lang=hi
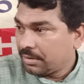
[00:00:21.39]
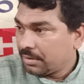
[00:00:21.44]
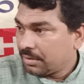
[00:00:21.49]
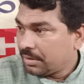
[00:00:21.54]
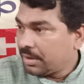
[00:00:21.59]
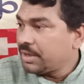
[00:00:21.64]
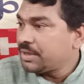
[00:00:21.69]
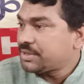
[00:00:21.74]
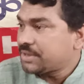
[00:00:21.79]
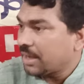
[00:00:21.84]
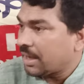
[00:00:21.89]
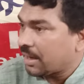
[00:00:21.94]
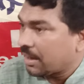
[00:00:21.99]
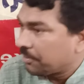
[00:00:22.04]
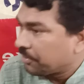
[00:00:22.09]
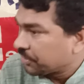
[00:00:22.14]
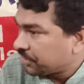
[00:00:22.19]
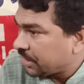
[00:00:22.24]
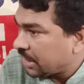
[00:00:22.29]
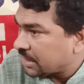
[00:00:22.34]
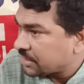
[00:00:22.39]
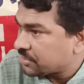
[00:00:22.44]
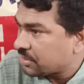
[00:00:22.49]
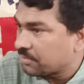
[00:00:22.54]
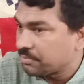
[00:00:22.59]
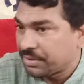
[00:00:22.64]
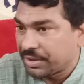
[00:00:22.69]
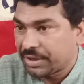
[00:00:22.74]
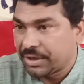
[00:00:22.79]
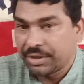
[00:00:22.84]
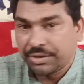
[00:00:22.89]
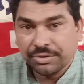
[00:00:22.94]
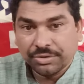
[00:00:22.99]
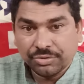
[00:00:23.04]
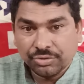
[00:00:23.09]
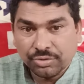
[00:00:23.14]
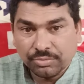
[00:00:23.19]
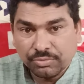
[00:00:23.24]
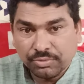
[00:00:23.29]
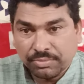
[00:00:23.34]
नहीं सहारा मोते आश्रम देखे दियो
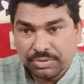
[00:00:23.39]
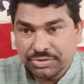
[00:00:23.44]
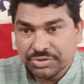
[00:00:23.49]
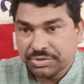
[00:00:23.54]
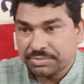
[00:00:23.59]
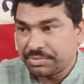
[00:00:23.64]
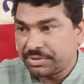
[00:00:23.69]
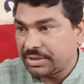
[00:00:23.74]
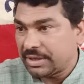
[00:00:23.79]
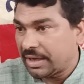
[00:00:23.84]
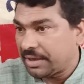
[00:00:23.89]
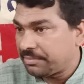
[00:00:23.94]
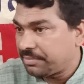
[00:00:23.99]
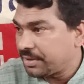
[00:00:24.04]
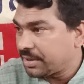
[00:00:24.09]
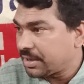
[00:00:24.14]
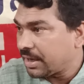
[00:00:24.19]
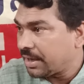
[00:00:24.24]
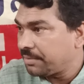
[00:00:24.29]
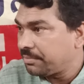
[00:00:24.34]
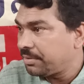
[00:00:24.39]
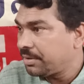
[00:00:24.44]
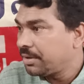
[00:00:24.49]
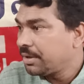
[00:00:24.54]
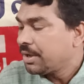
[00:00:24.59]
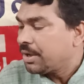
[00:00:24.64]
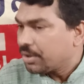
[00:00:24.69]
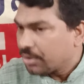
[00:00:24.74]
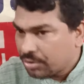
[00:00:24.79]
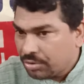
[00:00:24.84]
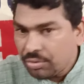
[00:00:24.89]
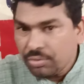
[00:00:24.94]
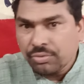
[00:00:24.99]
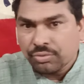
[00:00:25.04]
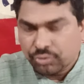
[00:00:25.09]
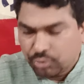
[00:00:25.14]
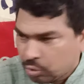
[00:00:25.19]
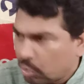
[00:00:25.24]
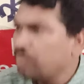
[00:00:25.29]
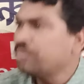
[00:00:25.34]
तुम बसी भी जाई भी खाई भी
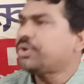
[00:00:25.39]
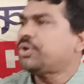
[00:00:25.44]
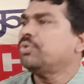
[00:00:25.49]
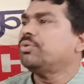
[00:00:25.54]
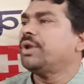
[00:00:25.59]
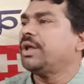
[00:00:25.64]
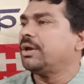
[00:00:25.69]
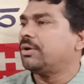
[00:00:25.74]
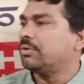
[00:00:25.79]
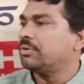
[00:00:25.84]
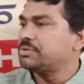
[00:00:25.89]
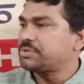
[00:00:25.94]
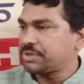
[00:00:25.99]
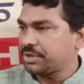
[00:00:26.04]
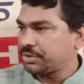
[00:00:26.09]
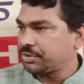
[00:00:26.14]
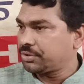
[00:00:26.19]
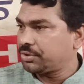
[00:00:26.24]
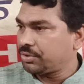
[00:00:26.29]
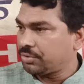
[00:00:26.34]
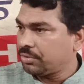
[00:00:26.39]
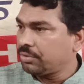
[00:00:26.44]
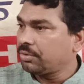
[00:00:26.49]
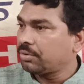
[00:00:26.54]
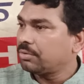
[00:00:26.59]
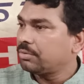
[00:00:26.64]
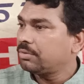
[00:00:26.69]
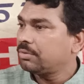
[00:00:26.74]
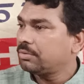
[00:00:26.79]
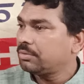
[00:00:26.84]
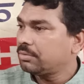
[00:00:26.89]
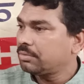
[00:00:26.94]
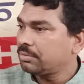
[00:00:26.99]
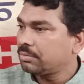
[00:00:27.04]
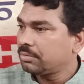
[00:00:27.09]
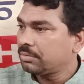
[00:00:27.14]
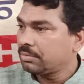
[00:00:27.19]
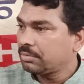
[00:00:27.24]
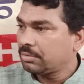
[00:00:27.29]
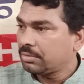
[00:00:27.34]
क्यों तुम क्यों नहीं खोल सकते हो
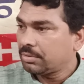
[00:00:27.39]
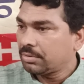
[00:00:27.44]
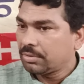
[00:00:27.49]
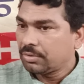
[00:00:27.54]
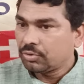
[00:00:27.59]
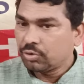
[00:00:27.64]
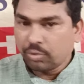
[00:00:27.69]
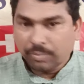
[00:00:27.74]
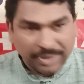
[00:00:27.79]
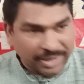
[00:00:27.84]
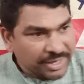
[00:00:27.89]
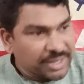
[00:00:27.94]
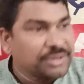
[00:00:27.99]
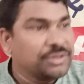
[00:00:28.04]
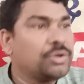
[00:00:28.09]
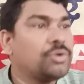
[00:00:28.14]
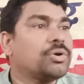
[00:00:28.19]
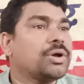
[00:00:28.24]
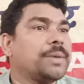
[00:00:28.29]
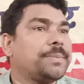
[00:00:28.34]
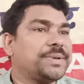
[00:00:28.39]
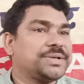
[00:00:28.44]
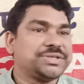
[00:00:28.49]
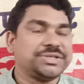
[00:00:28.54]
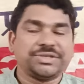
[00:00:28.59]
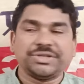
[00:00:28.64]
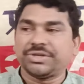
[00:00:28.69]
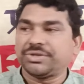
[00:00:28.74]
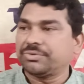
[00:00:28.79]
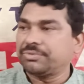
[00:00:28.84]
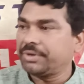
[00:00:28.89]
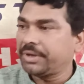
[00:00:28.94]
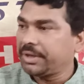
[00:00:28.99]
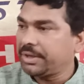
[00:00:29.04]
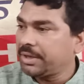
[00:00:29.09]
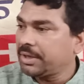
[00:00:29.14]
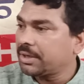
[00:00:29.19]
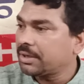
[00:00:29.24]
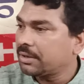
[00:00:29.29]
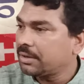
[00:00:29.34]
तुम्हारे अंदर वो कैपेसिटी क्यों
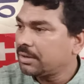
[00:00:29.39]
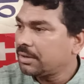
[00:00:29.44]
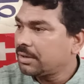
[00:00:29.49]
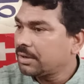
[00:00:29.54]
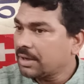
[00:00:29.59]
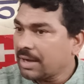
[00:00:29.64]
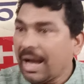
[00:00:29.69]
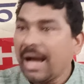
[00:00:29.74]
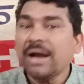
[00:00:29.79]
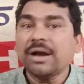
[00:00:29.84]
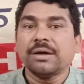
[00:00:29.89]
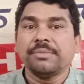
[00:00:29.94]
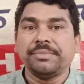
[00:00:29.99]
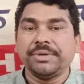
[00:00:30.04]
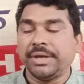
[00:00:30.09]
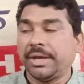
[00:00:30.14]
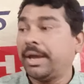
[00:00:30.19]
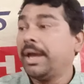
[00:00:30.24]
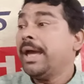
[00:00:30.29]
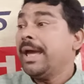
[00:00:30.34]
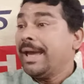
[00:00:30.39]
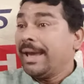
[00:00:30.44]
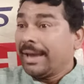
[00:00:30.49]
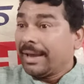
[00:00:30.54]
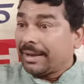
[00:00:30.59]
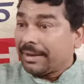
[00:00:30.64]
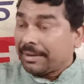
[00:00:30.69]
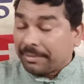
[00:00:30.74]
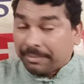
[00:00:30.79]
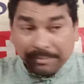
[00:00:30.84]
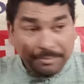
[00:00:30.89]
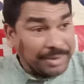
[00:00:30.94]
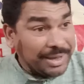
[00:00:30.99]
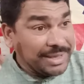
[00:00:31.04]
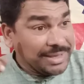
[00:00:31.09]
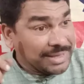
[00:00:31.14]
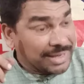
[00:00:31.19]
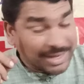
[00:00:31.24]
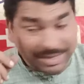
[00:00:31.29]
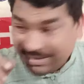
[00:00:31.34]
नहीं है कहां कमी है मैं
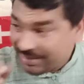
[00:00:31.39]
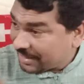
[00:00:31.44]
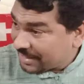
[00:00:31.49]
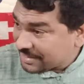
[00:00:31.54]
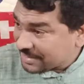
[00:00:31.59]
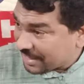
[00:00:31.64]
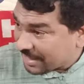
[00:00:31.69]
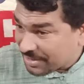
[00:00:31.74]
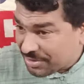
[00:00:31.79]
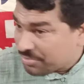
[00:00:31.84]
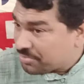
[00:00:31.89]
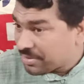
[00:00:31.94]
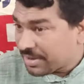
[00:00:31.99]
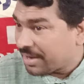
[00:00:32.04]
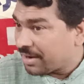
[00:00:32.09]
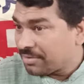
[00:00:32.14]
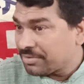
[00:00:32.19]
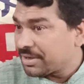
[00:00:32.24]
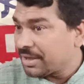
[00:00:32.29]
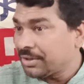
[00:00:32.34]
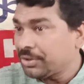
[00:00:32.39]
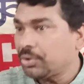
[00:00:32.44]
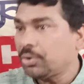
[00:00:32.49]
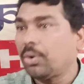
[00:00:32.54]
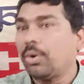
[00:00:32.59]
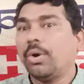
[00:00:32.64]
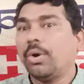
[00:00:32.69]
यहाँ इतना सारा क्यों कह रहा हूँ जानते हो